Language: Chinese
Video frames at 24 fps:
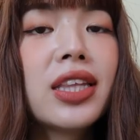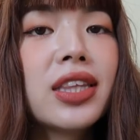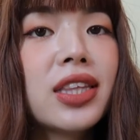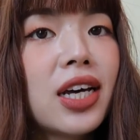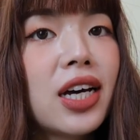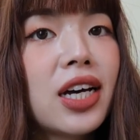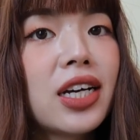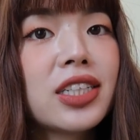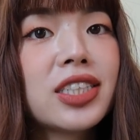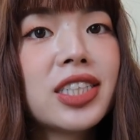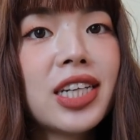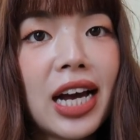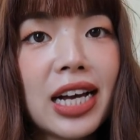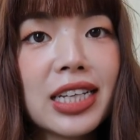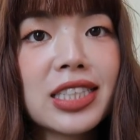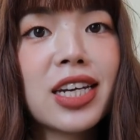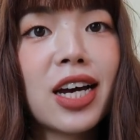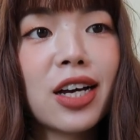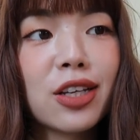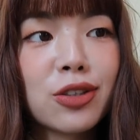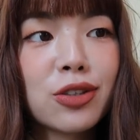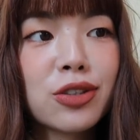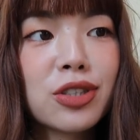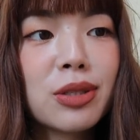那下
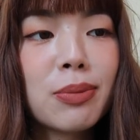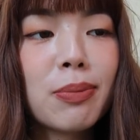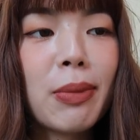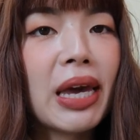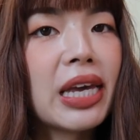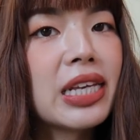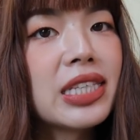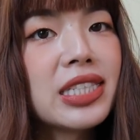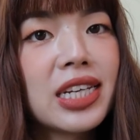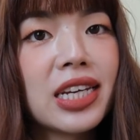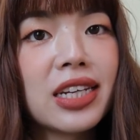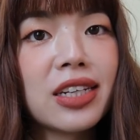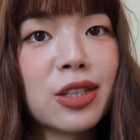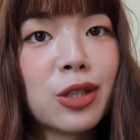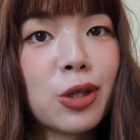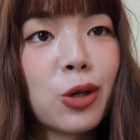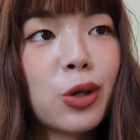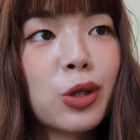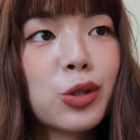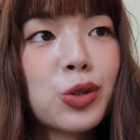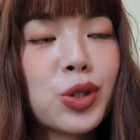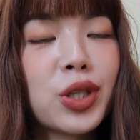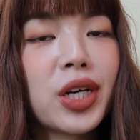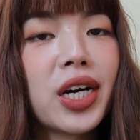场就是每一件你都
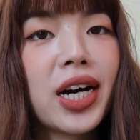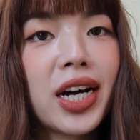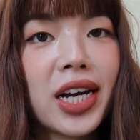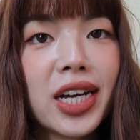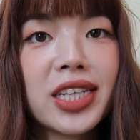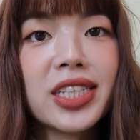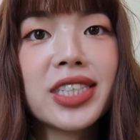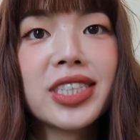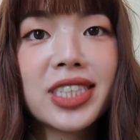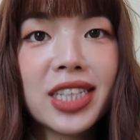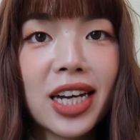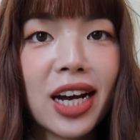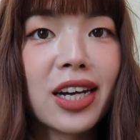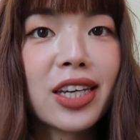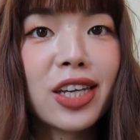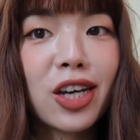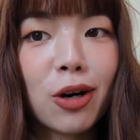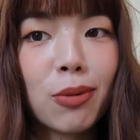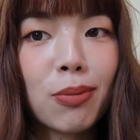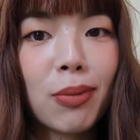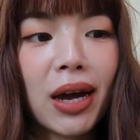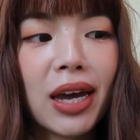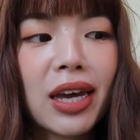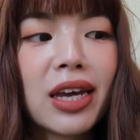会觉得很想
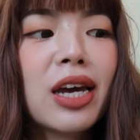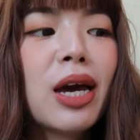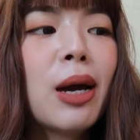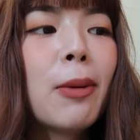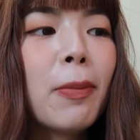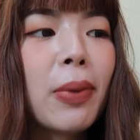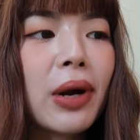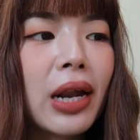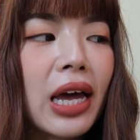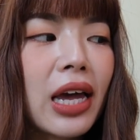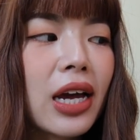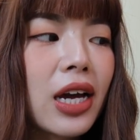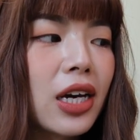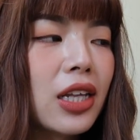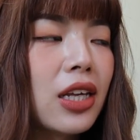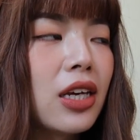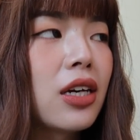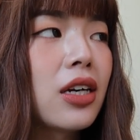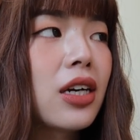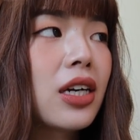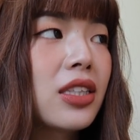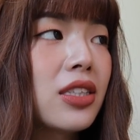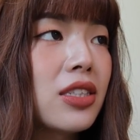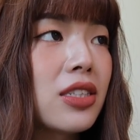要买，本来可
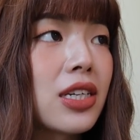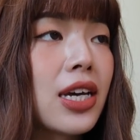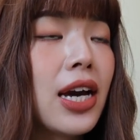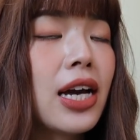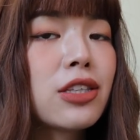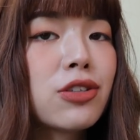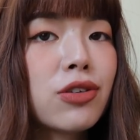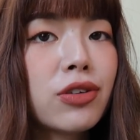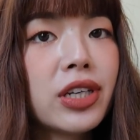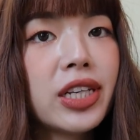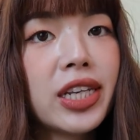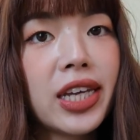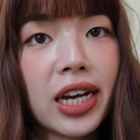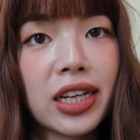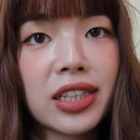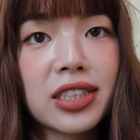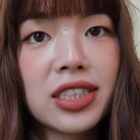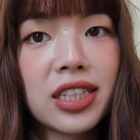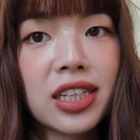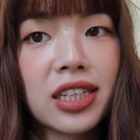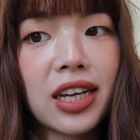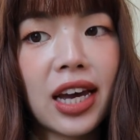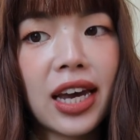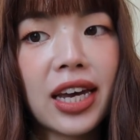能只看中一两
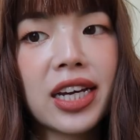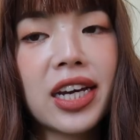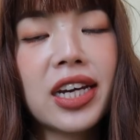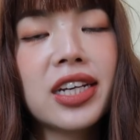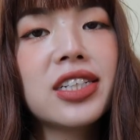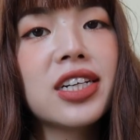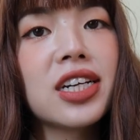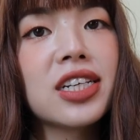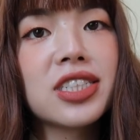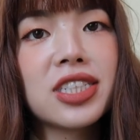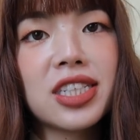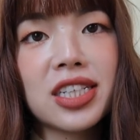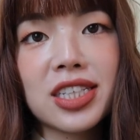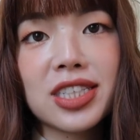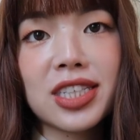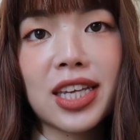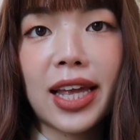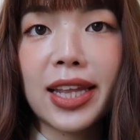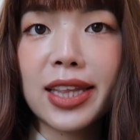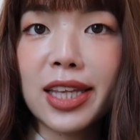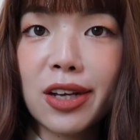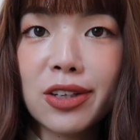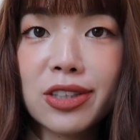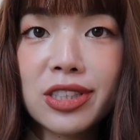件，还可以忍心
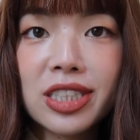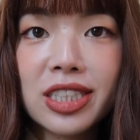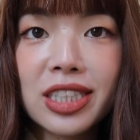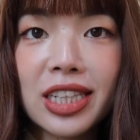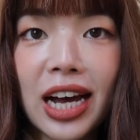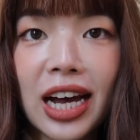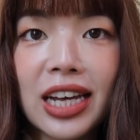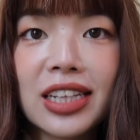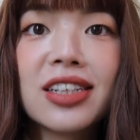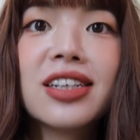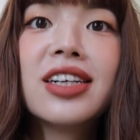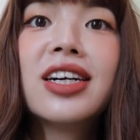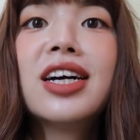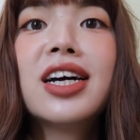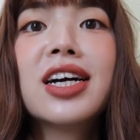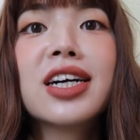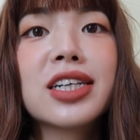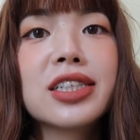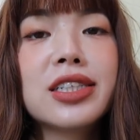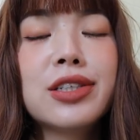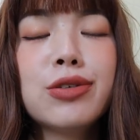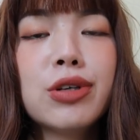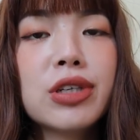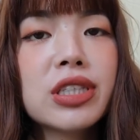删掉其他的，
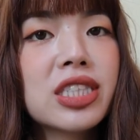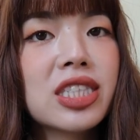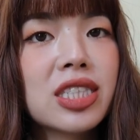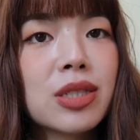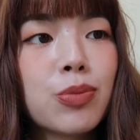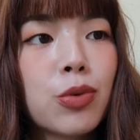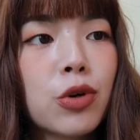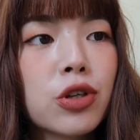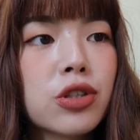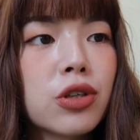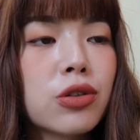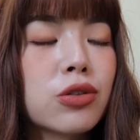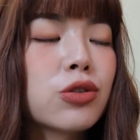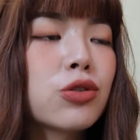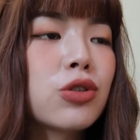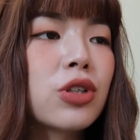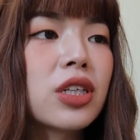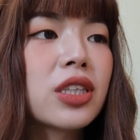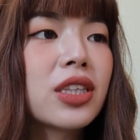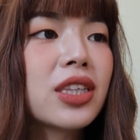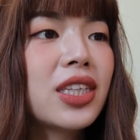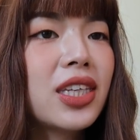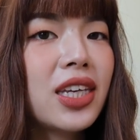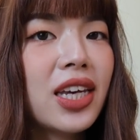可是因为直播之后你就
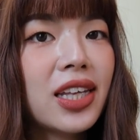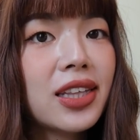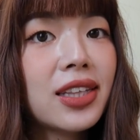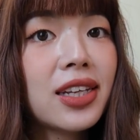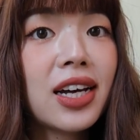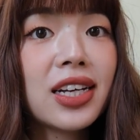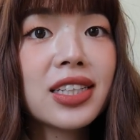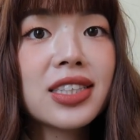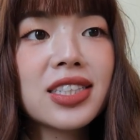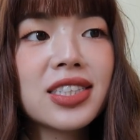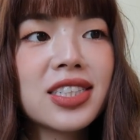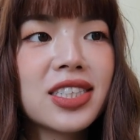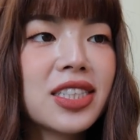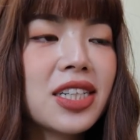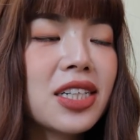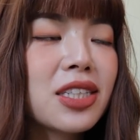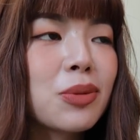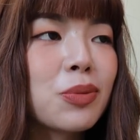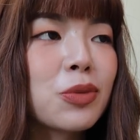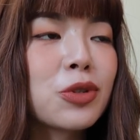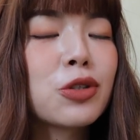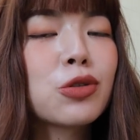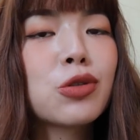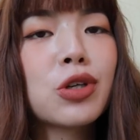觉得天哪，这几件
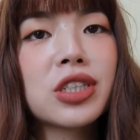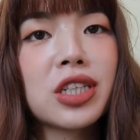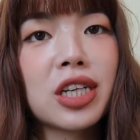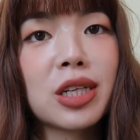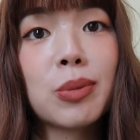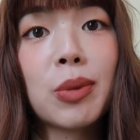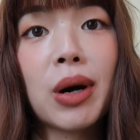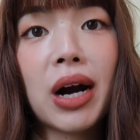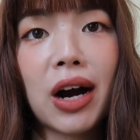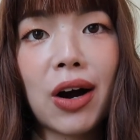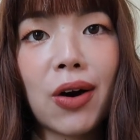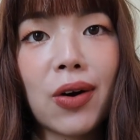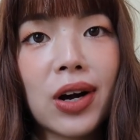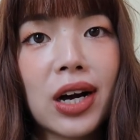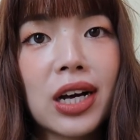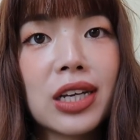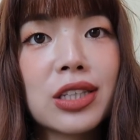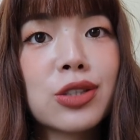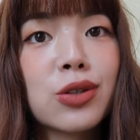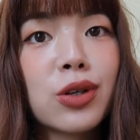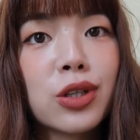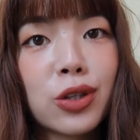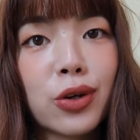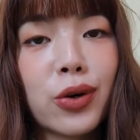怎么都穿起来那么好
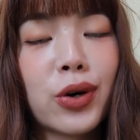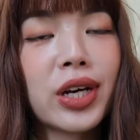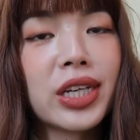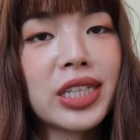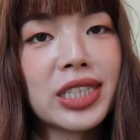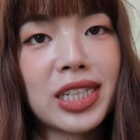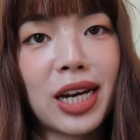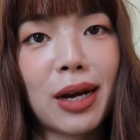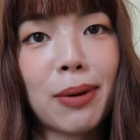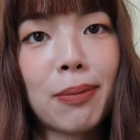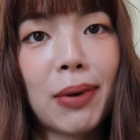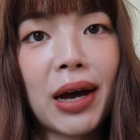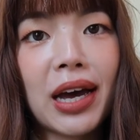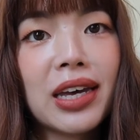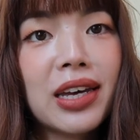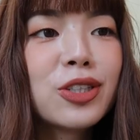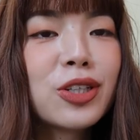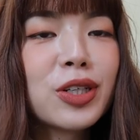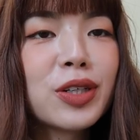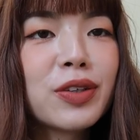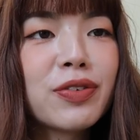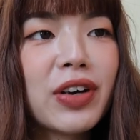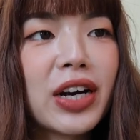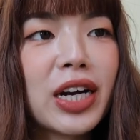看，就会都很想买，
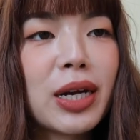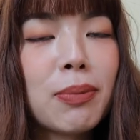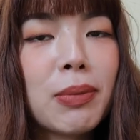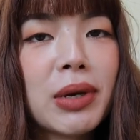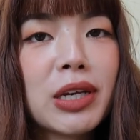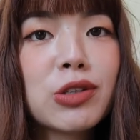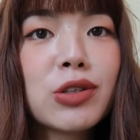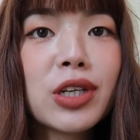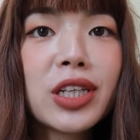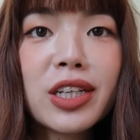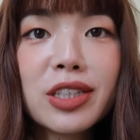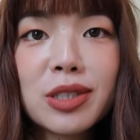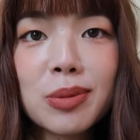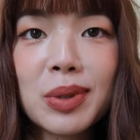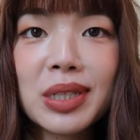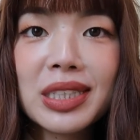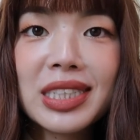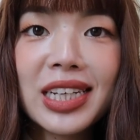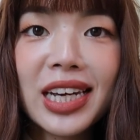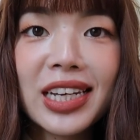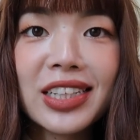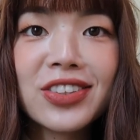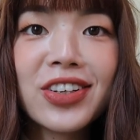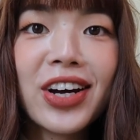就反而没赚到什么
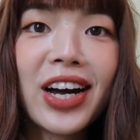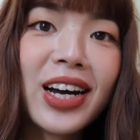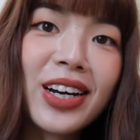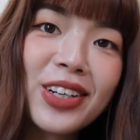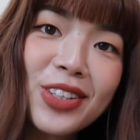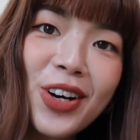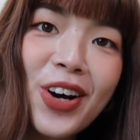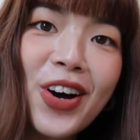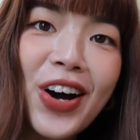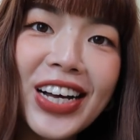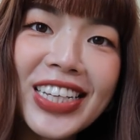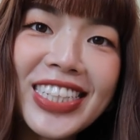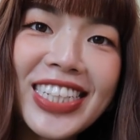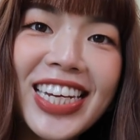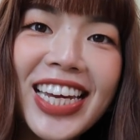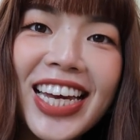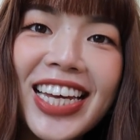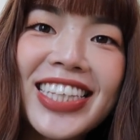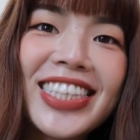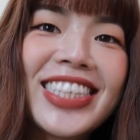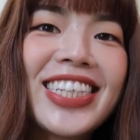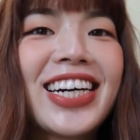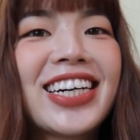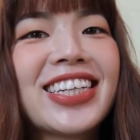钱，就还要花
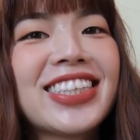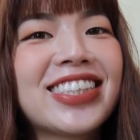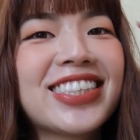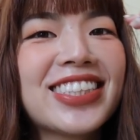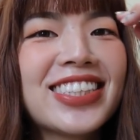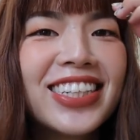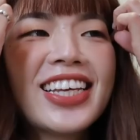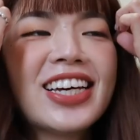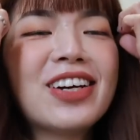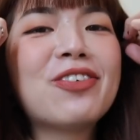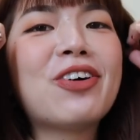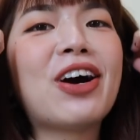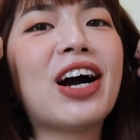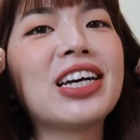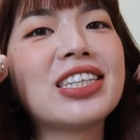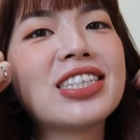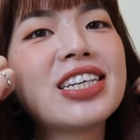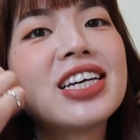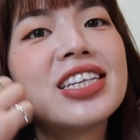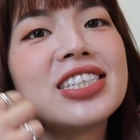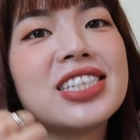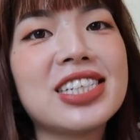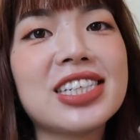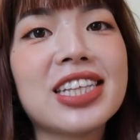钱这样子。但我还
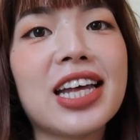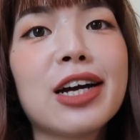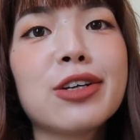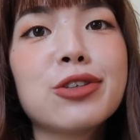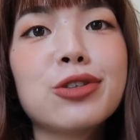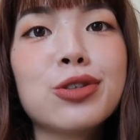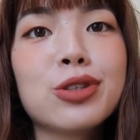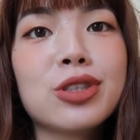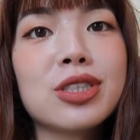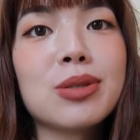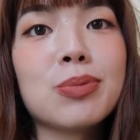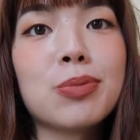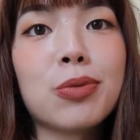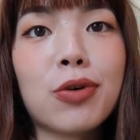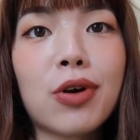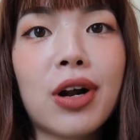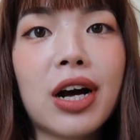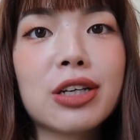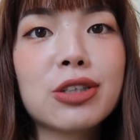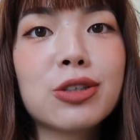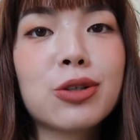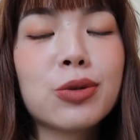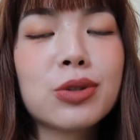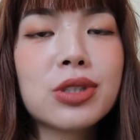是很期待去直播
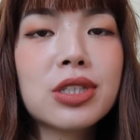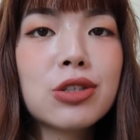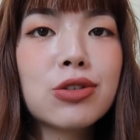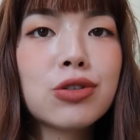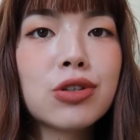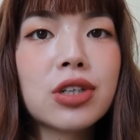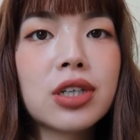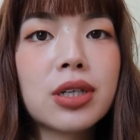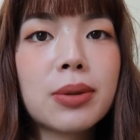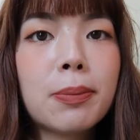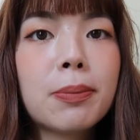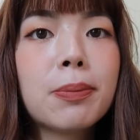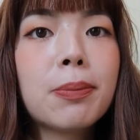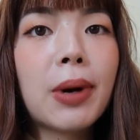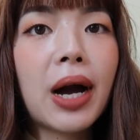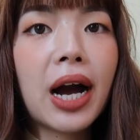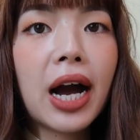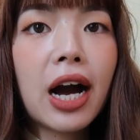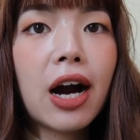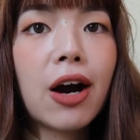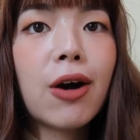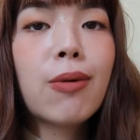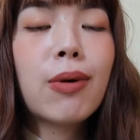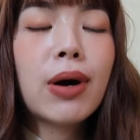啦，就我自己觉得
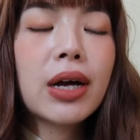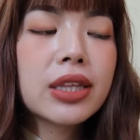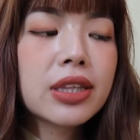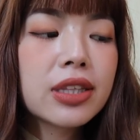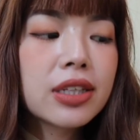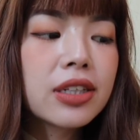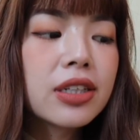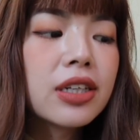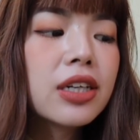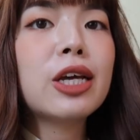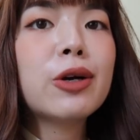蛮好玩的。